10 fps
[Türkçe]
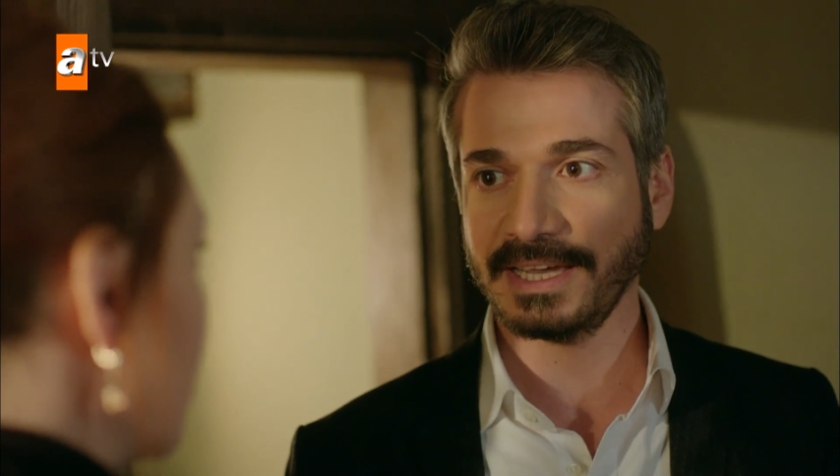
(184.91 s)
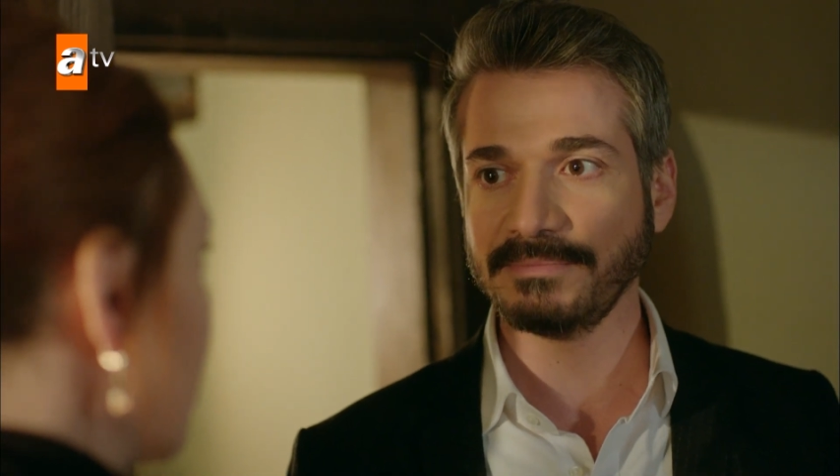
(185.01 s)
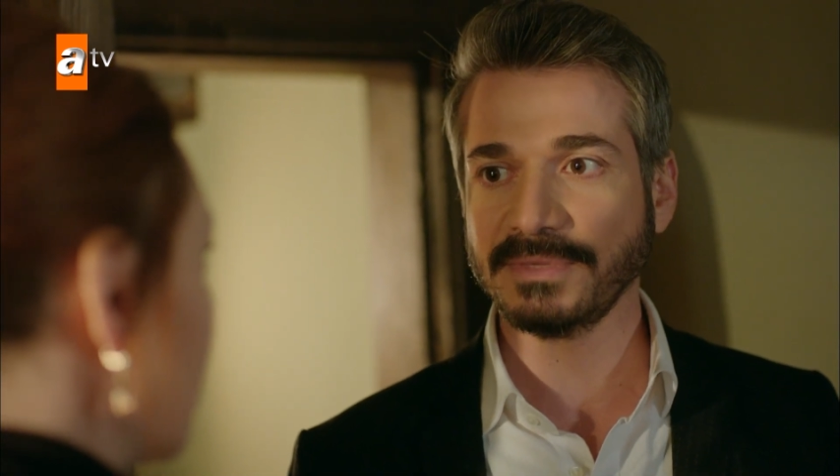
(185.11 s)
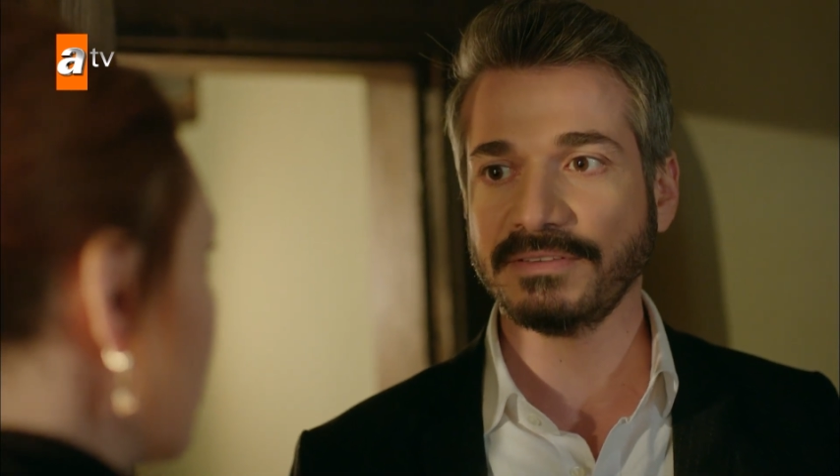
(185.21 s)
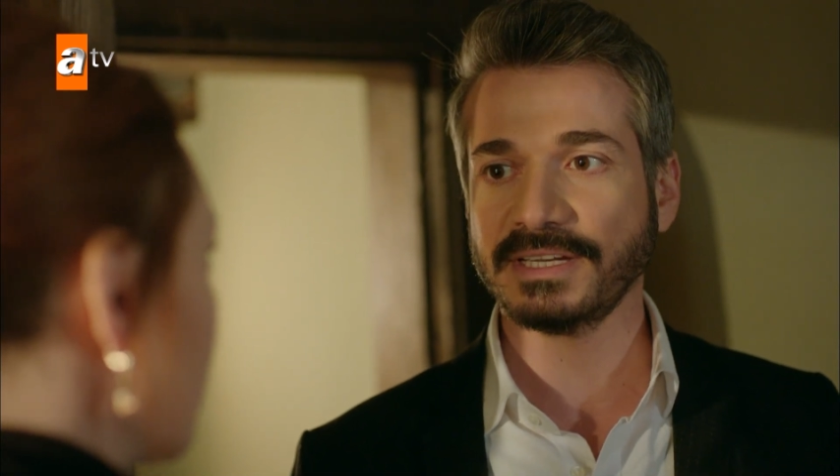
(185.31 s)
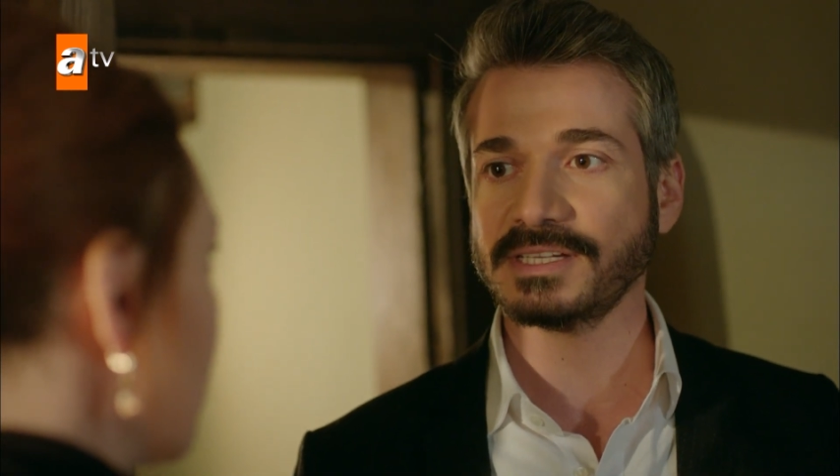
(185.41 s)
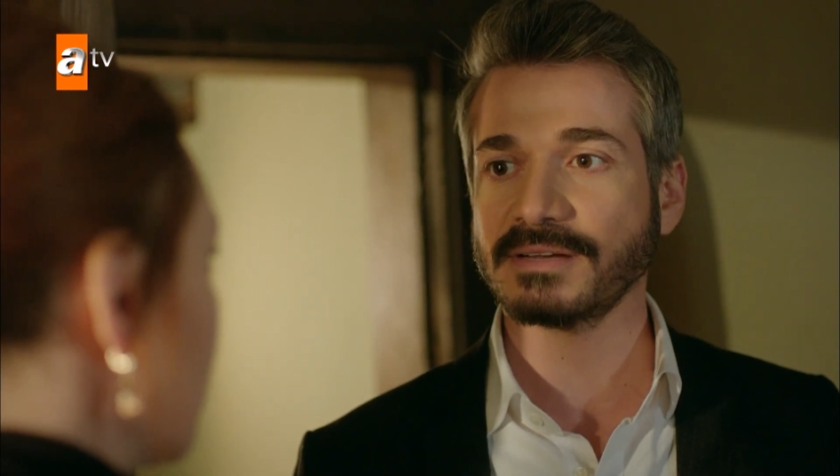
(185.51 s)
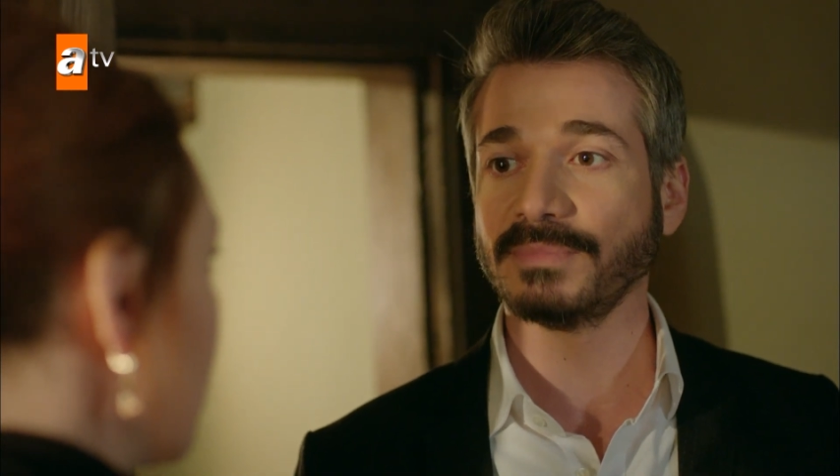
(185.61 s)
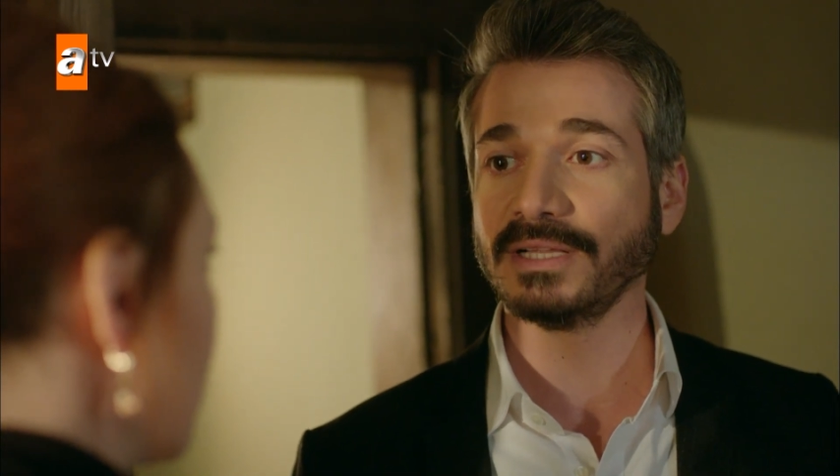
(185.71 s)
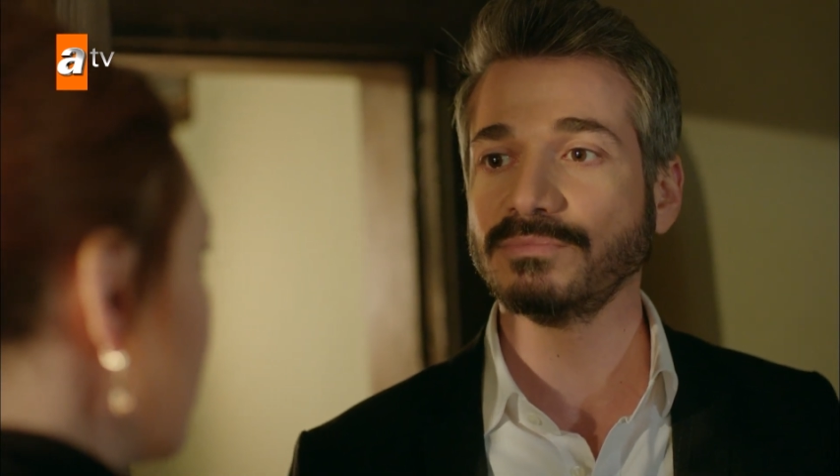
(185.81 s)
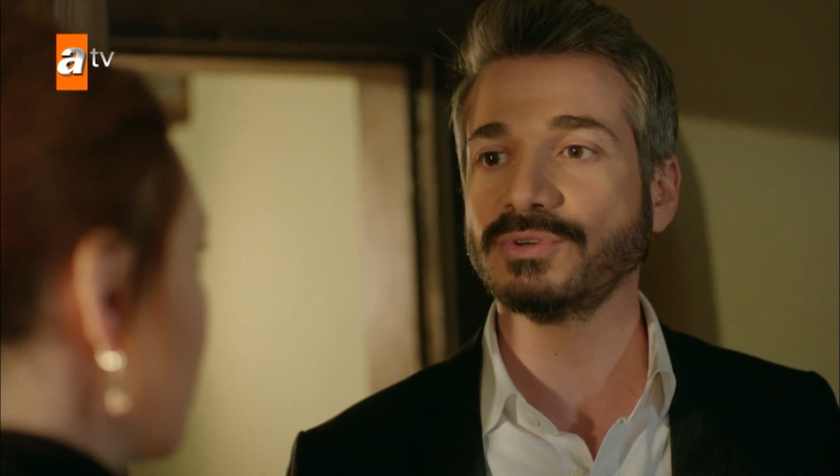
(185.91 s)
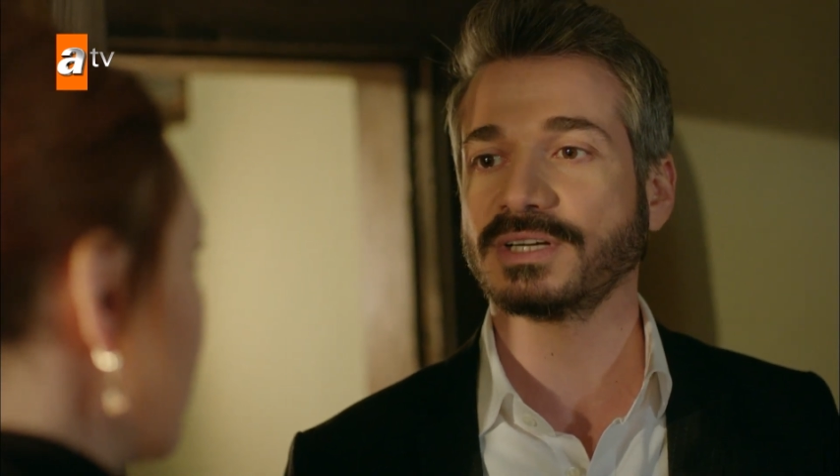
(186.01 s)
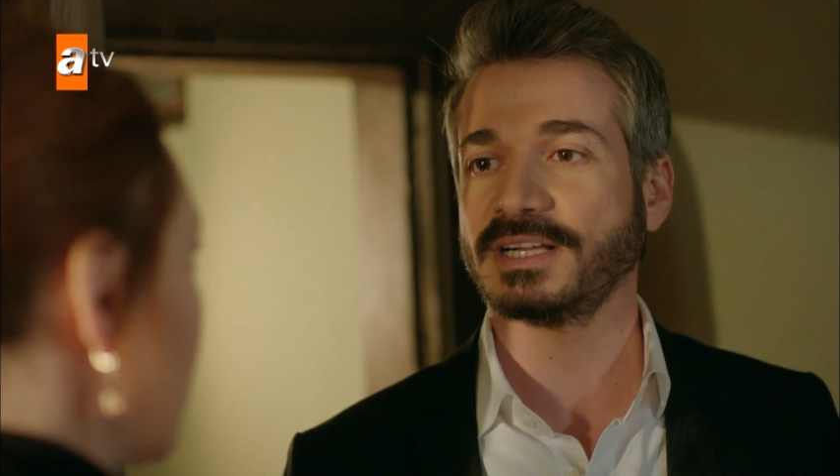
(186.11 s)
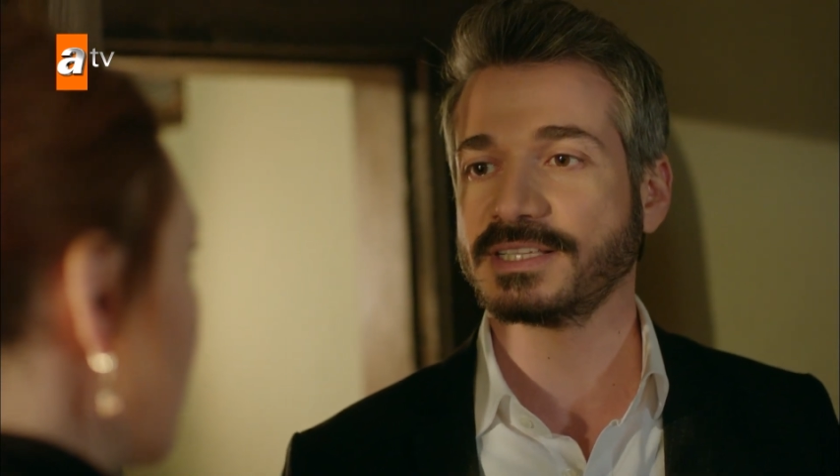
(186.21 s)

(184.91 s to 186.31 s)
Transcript: elimde verecek mal mülk